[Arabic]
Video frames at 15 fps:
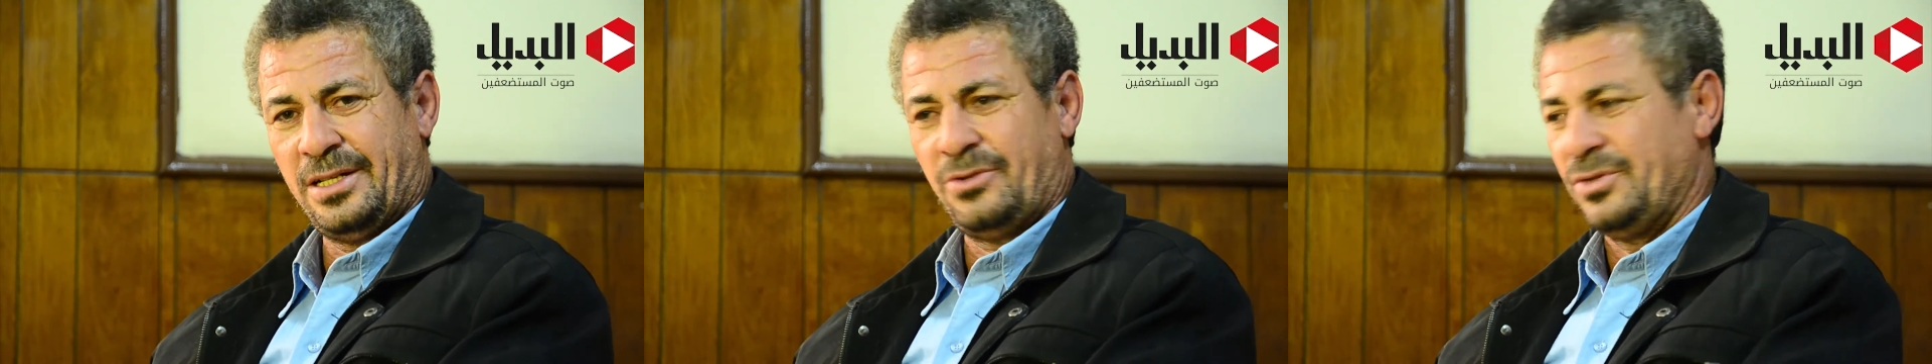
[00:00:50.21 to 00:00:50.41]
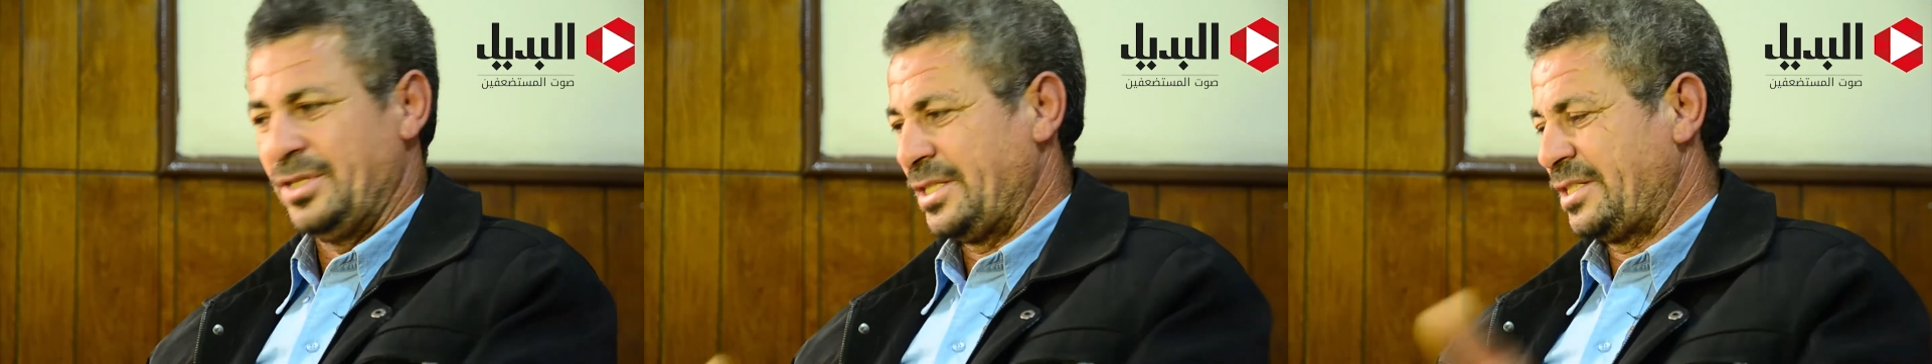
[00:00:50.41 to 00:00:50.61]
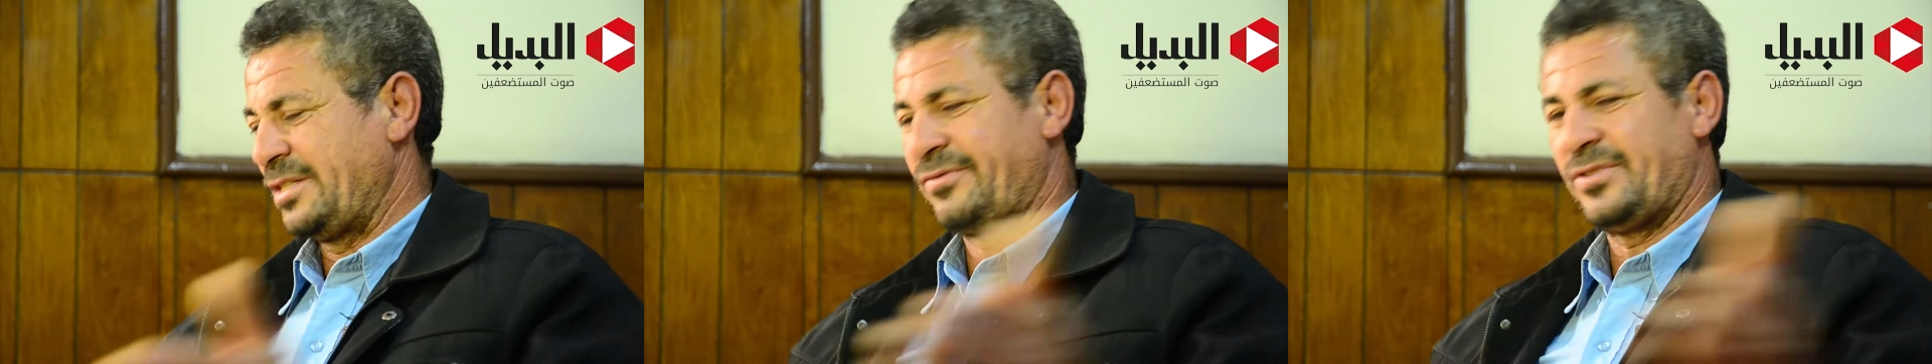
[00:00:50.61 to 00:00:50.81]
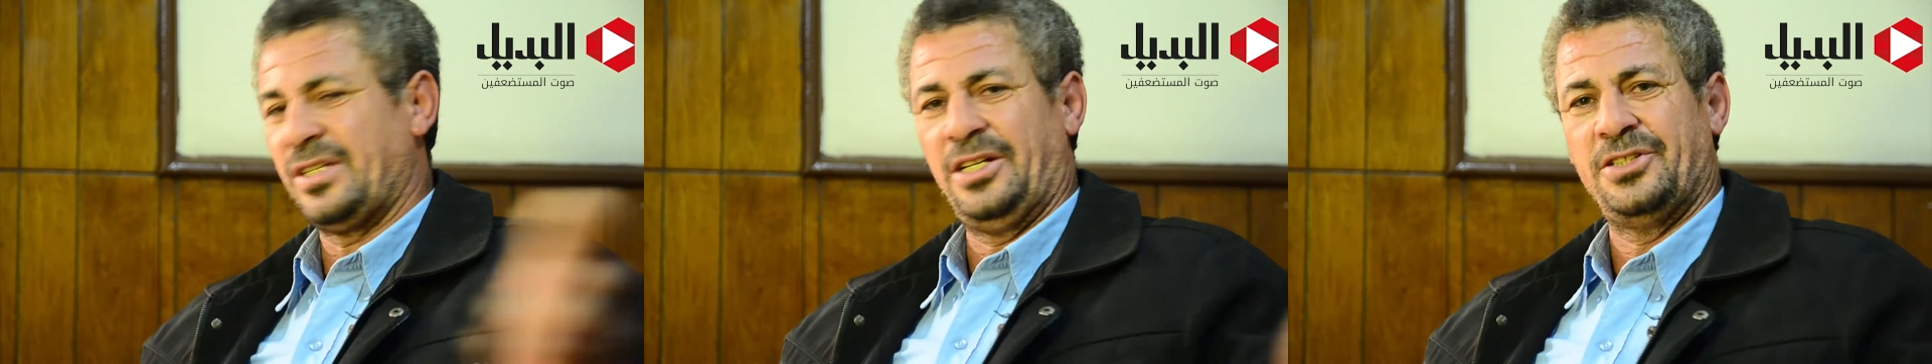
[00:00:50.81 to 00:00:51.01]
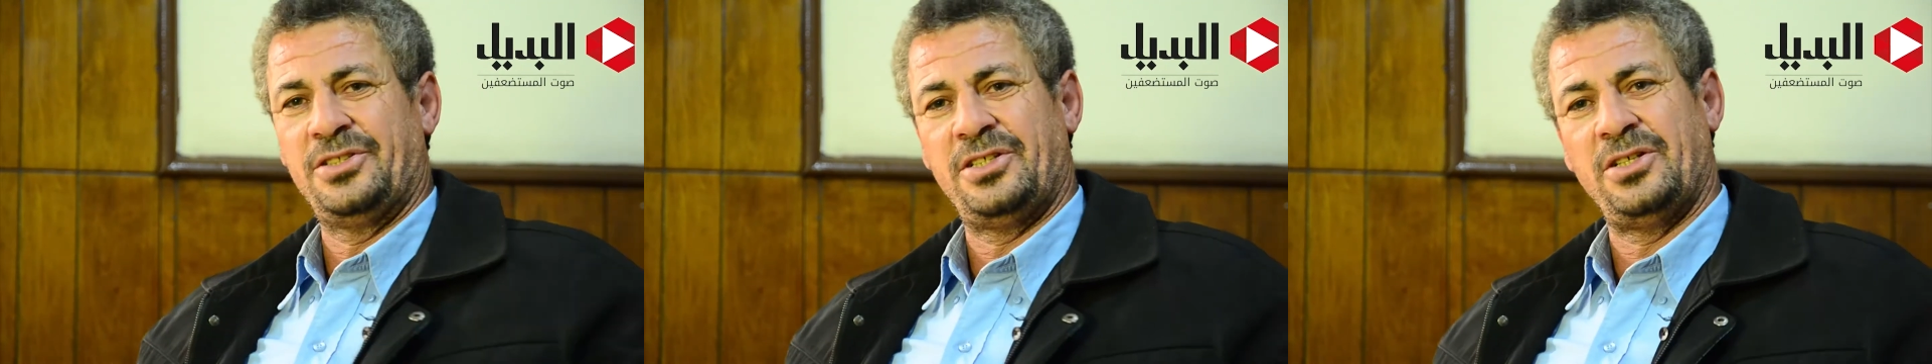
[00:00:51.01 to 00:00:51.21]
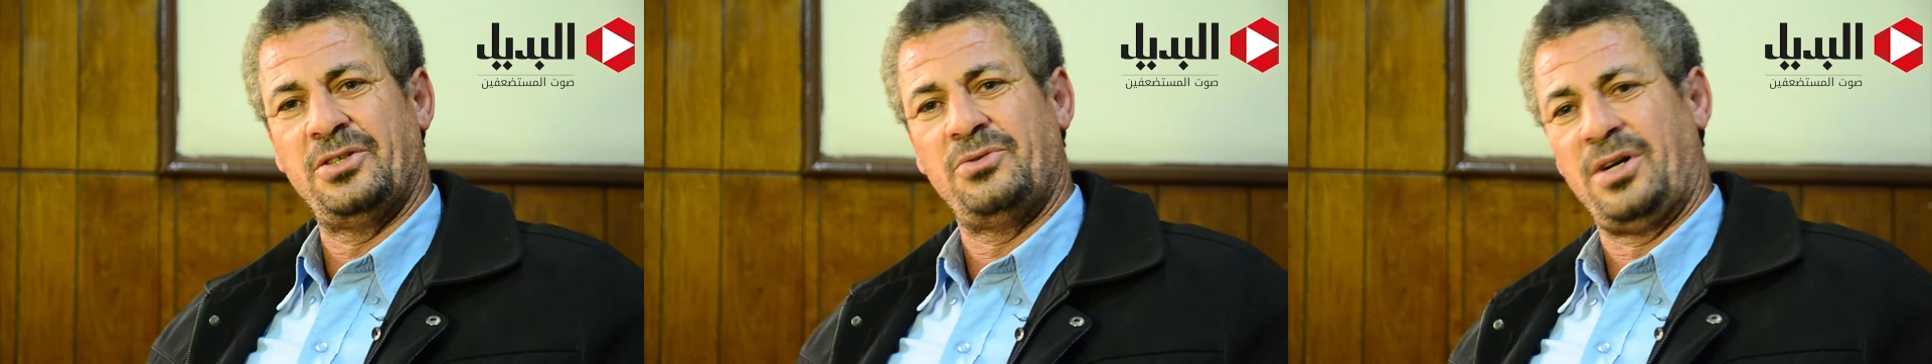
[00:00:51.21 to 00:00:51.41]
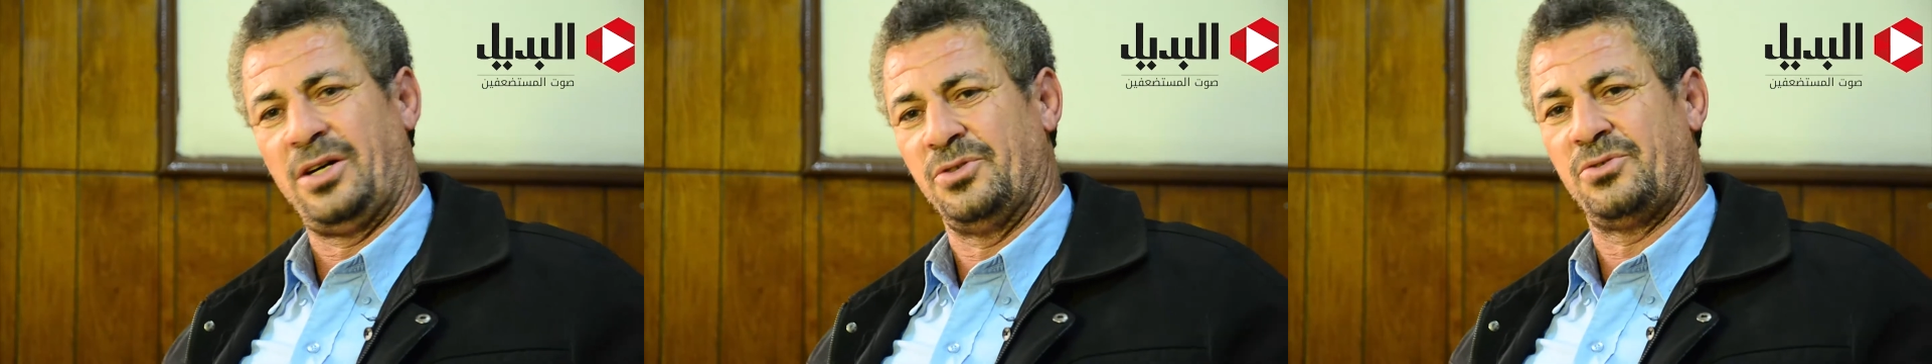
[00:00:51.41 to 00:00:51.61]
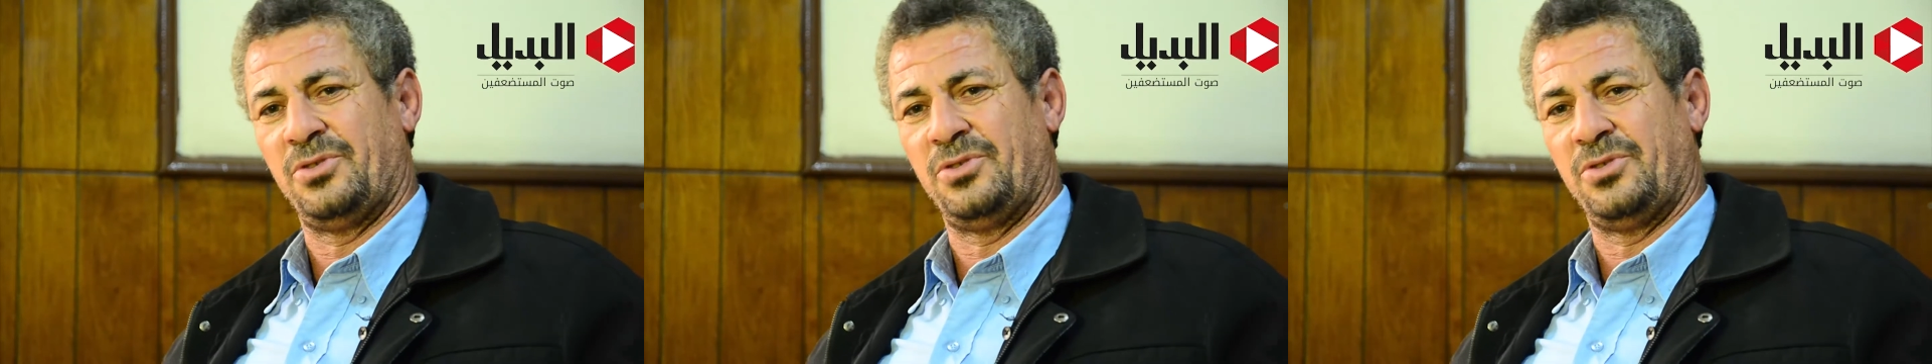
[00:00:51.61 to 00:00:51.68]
وناس تفتح يديه وواحد